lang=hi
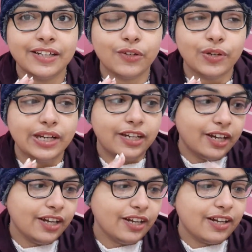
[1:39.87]
क्योंकि
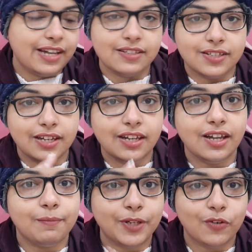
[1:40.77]
ये ऐसे ही
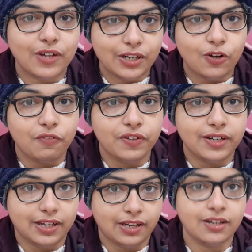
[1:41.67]
अमीरों वाली कॉफ़ी
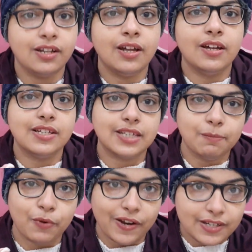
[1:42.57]
नहीं है इसकी
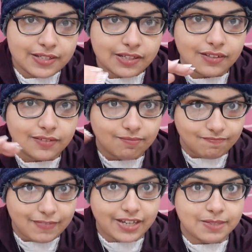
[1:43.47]
प्राइस
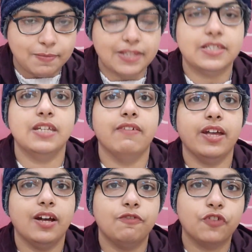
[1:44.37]
एक्सपेंसिव
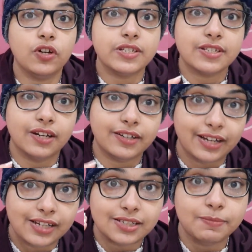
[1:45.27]
है ऑफकोर्स इसका
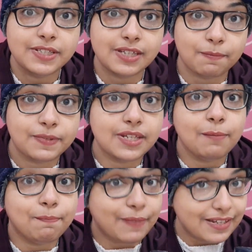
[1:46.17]
टेस्ट भी
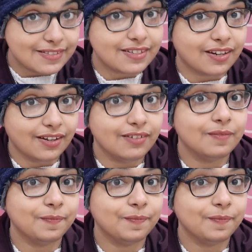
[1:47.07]
सबसे बेस्ट है